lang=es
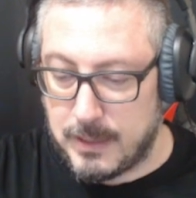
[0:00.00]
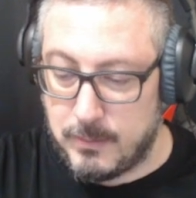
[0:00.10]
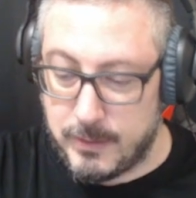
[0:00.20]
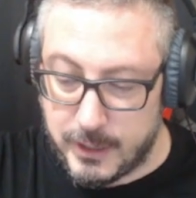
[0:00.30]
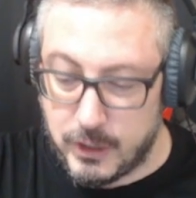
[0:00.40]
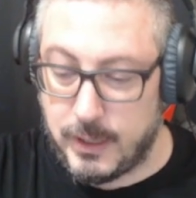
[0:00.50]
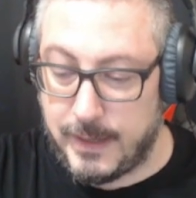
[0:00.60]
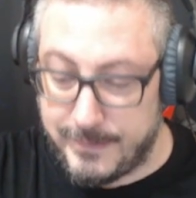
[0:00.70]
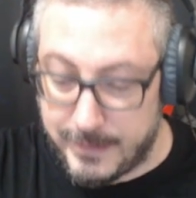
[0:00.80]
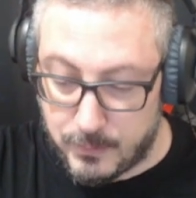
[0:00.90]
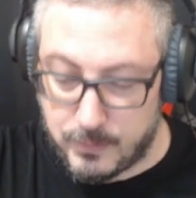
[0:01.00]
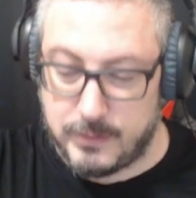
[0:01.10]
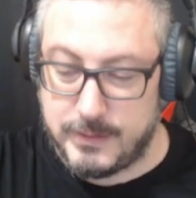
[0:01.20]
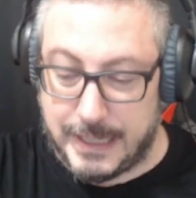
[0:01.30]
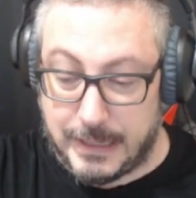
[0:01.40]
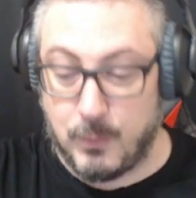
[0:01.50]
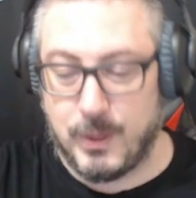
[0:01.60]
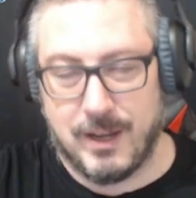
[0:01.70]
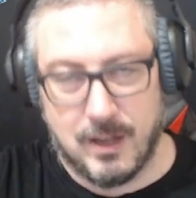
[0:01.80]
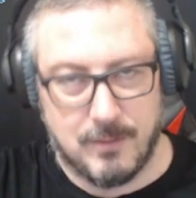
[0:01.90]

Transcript: como digo, en Dirwin,